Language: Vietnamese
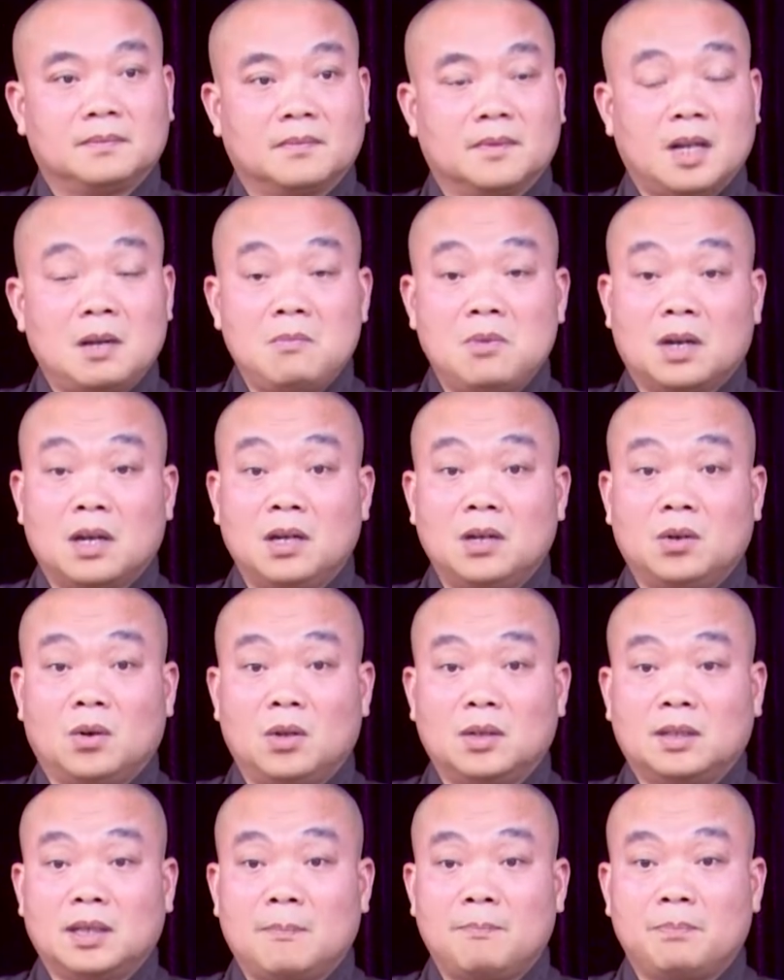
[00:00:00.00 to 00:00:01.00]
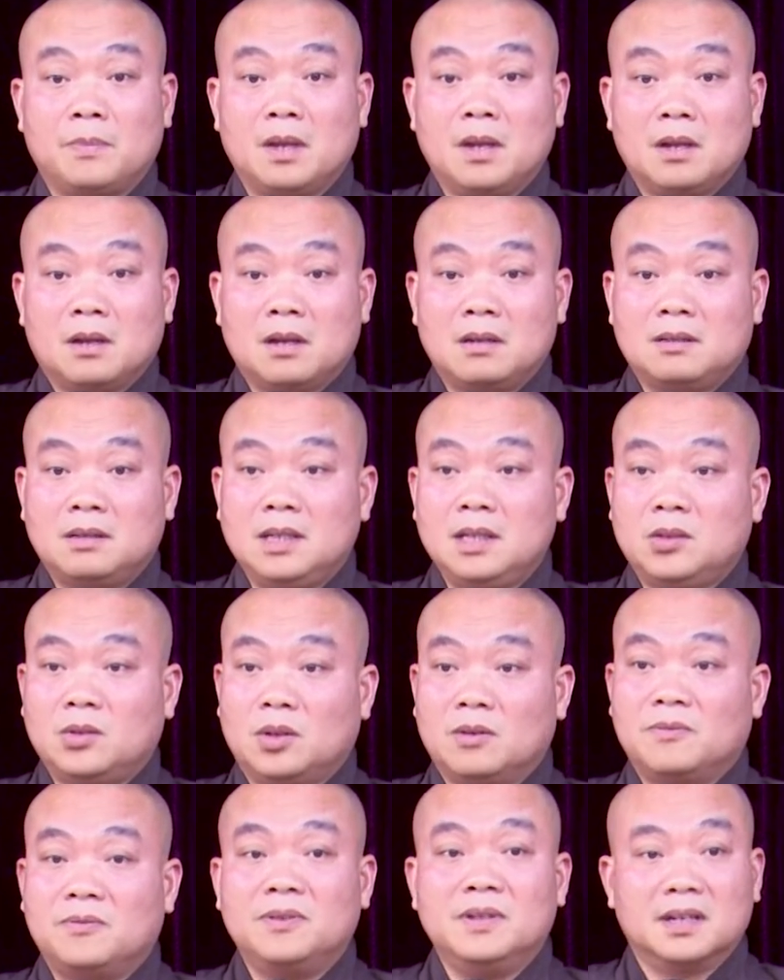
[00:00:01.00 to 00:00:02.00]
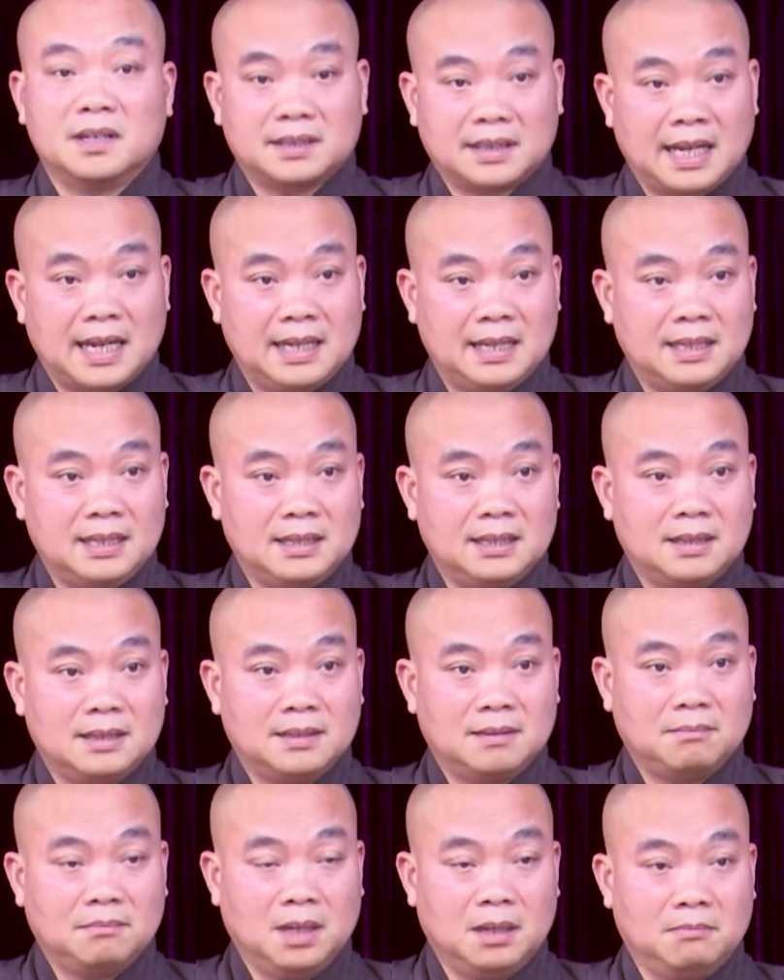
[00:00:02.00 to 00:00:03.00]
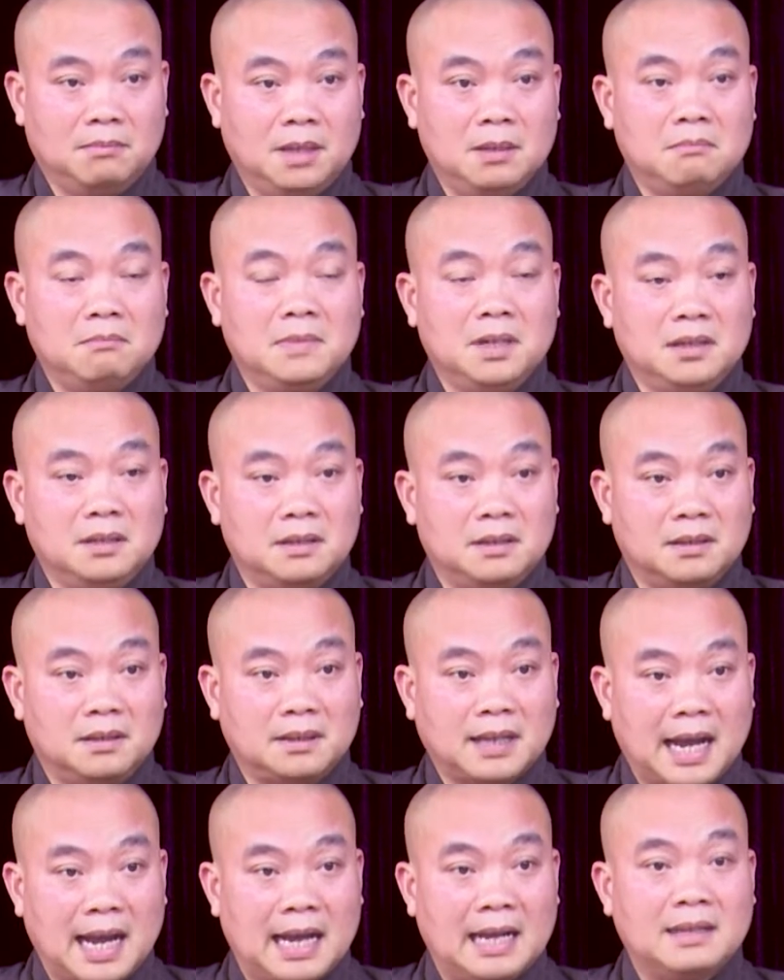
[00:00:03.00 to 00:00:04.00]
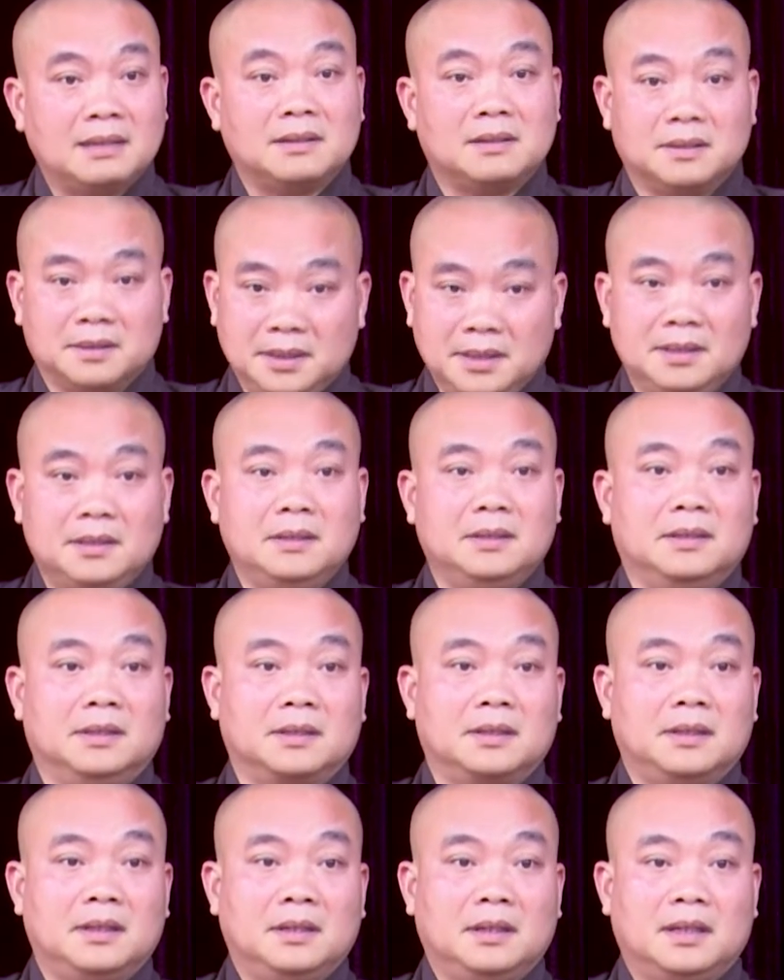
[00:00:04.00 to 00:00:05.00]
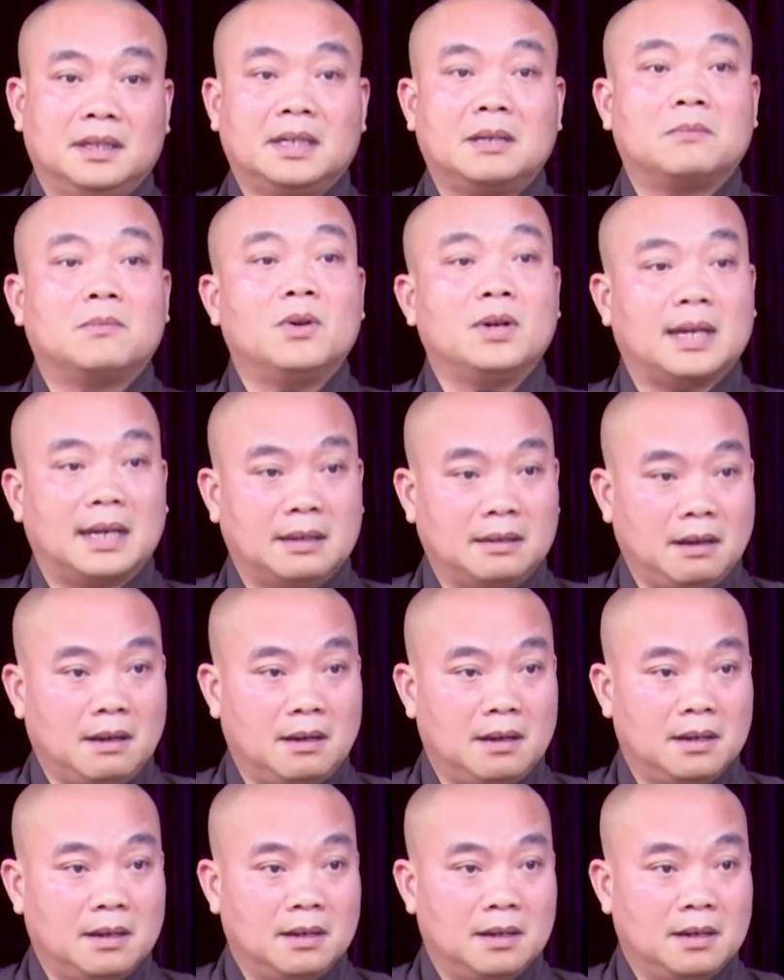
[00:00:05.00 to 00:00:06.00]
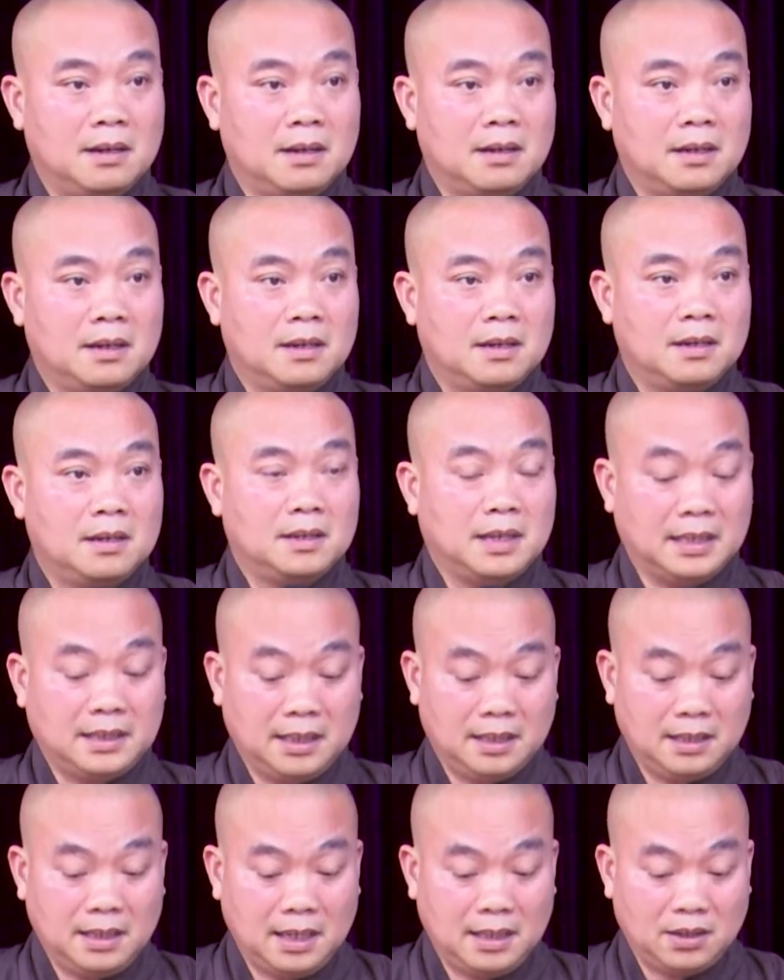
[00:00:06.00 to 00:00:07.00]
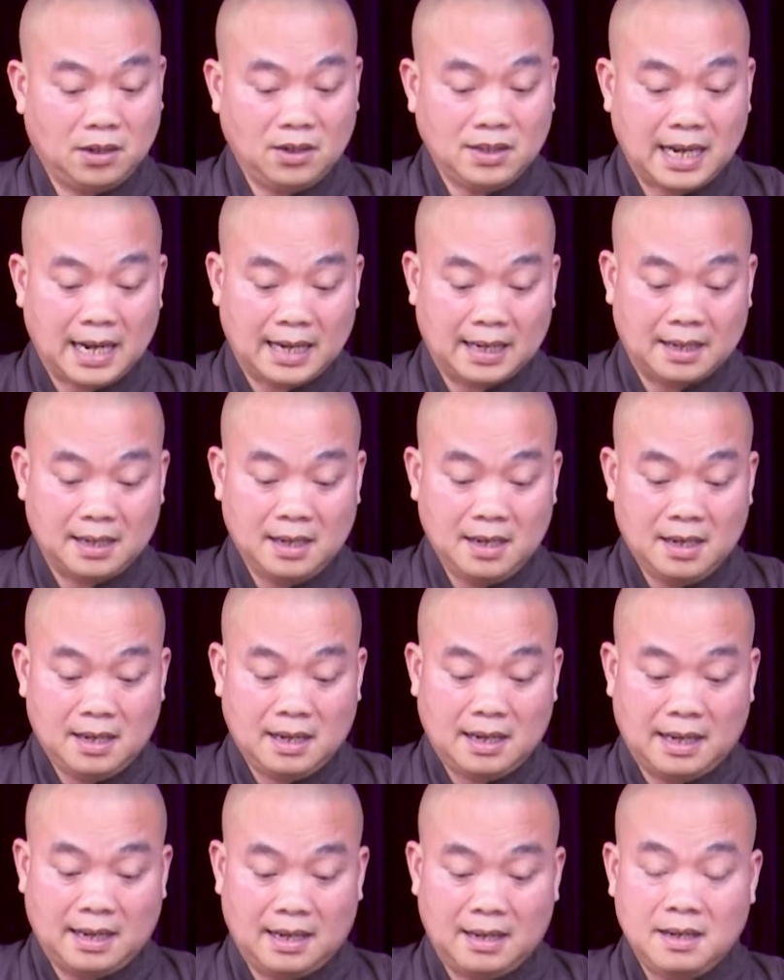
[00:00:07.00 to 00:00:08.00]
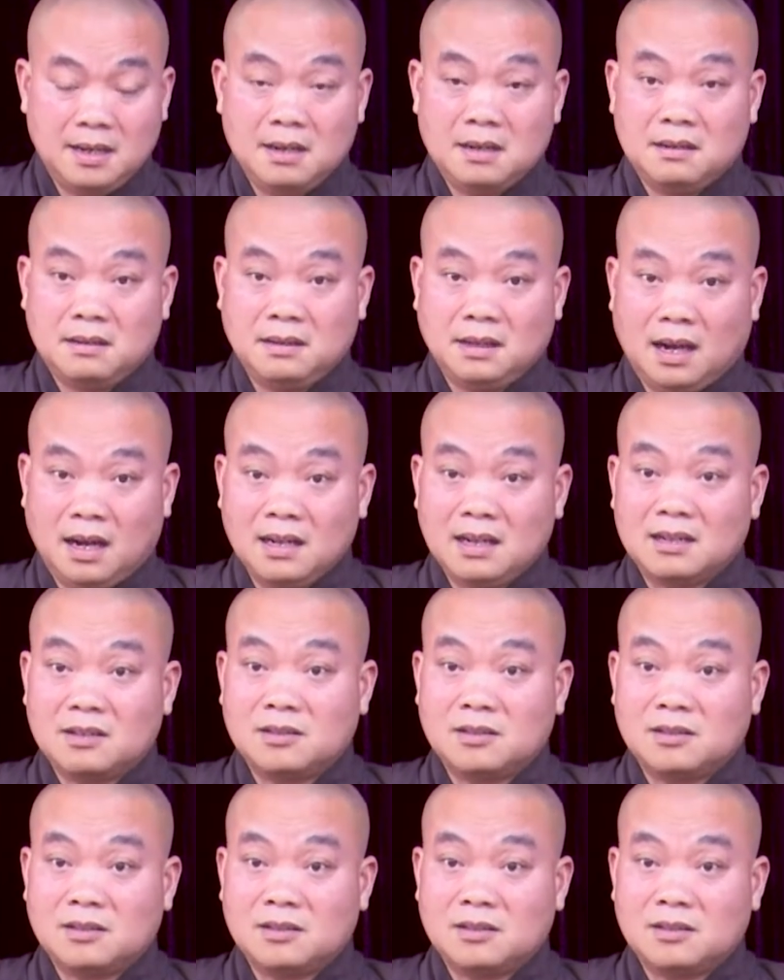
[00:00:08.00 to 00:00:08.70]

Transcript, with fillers: có một cái nội tâm có trí tuệ vượt thắng mình mới bình thản tự nhiên được ở trong bối cảnh đó Vậy thì ở đây rõ ràng là nhẫn là